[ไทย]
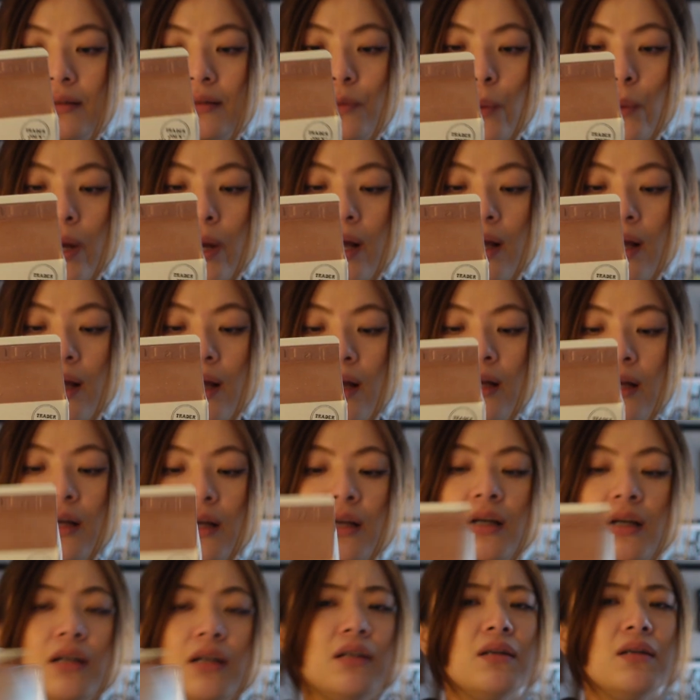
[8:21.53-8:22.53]
อว่า
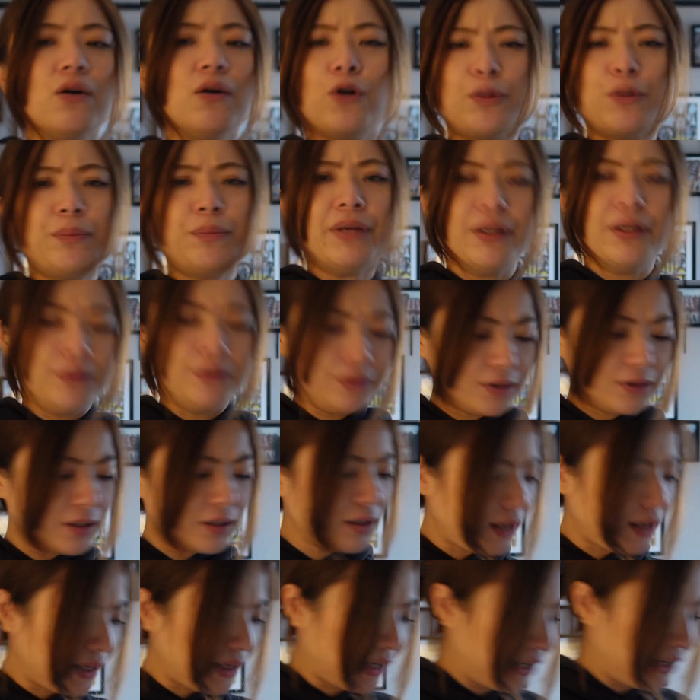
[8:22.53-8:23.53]
Oat Milk
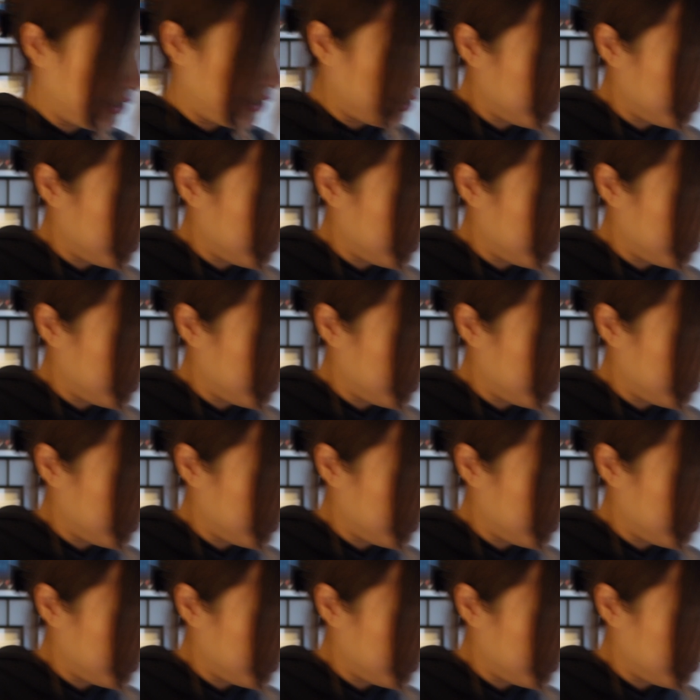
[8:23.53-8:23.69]
อะไรก็